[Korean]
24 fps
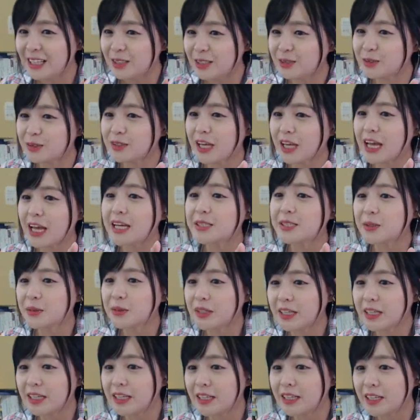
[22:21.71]
후
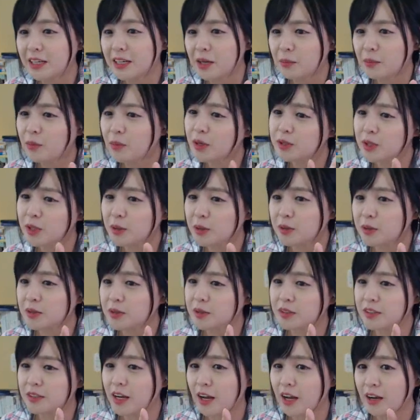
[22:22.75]
개소리. 맞아요.
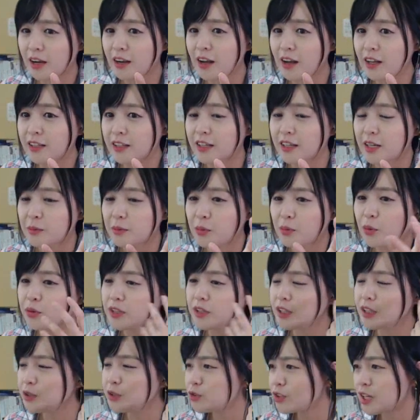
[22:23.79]
그러니까 약간
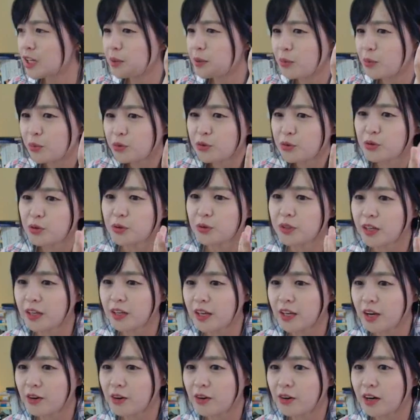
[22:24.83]
본인도 잘 모르고
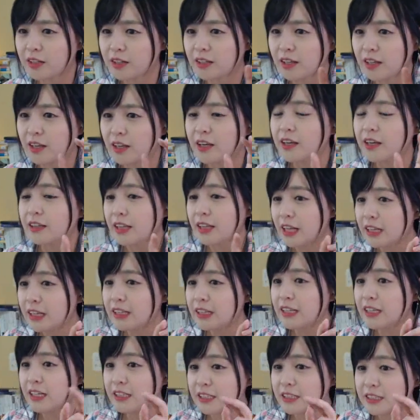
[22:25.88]
얘기한 것 같아. 딴
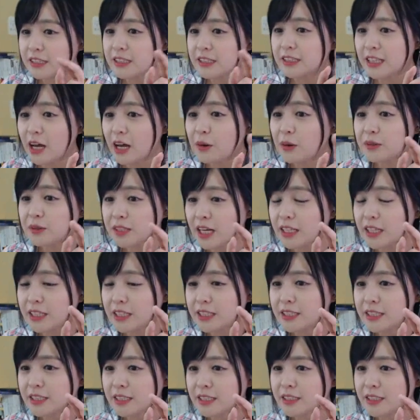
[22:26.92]
디엔인지
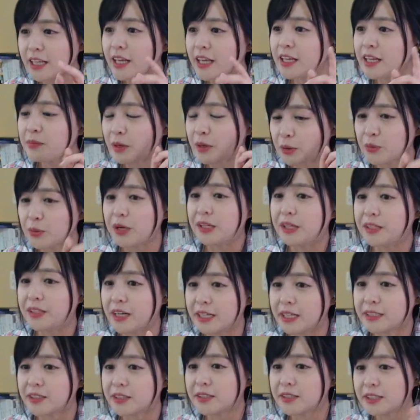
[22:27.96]
타오찬인지 내일 맥도날드
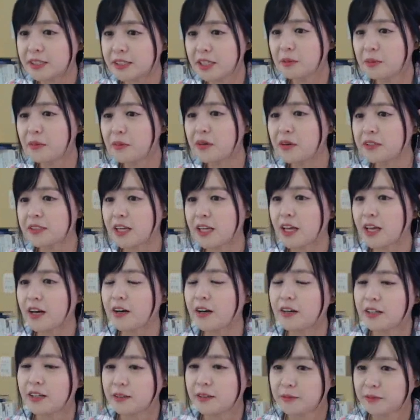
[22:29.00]
가서 시켜
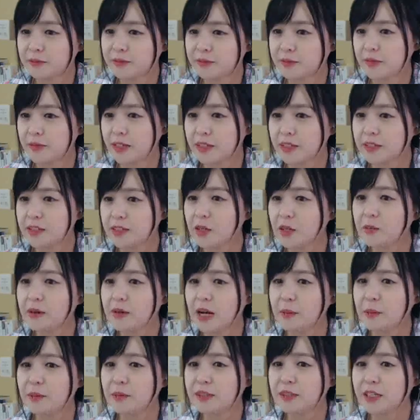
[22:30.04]
먹으세요. 그것만
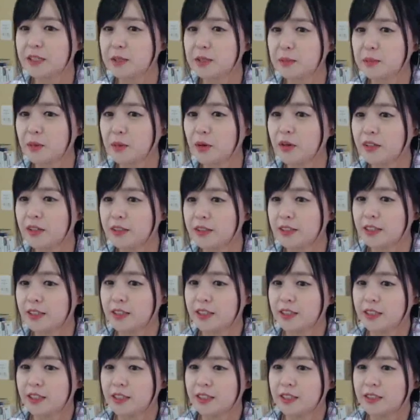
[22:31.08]
알면 되지 뭐.
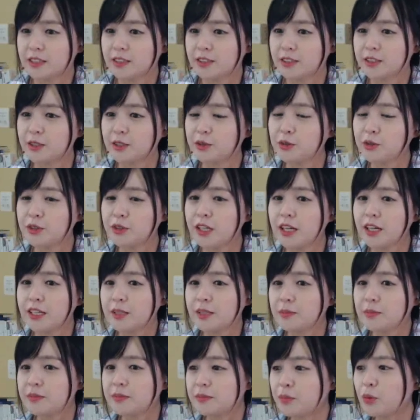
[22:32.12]
그리고
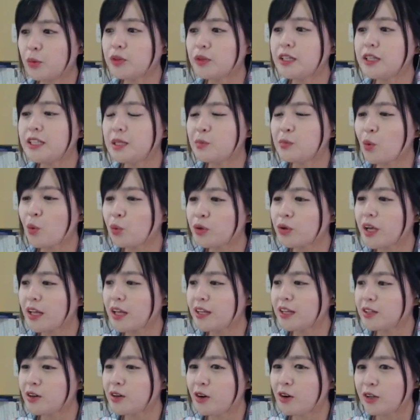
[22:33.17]
본인이
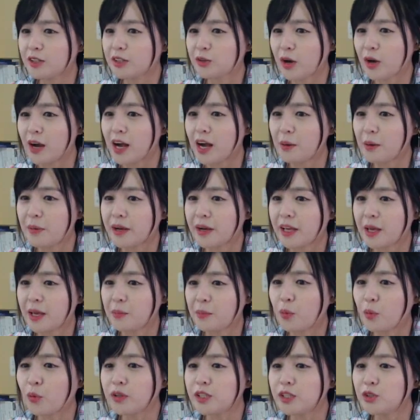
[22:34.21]
모르겠는 건 과감하게
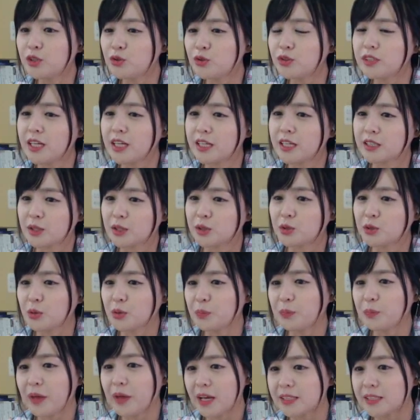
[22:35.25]
본인 숙제에서
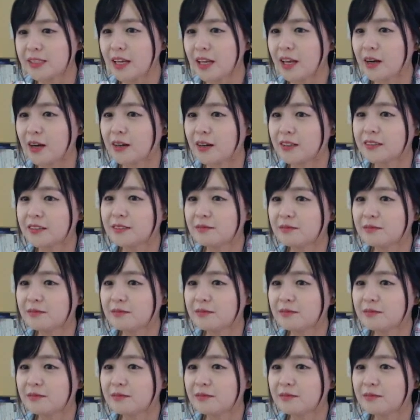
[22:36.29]
좀 빼세요.